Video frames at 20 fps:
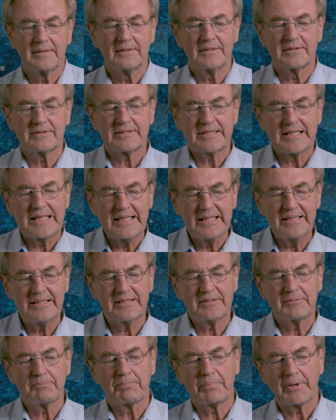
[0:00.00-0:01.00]
Das
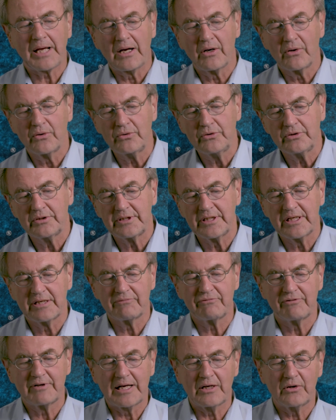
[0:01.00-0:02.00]
Kind braucht die
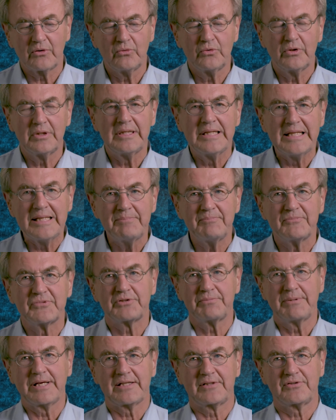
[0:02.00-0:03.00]
Erfahrung,
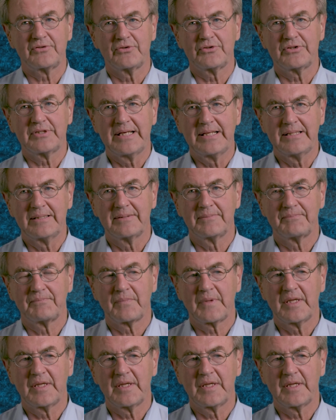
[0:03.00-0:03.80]
liebenswert zu sein.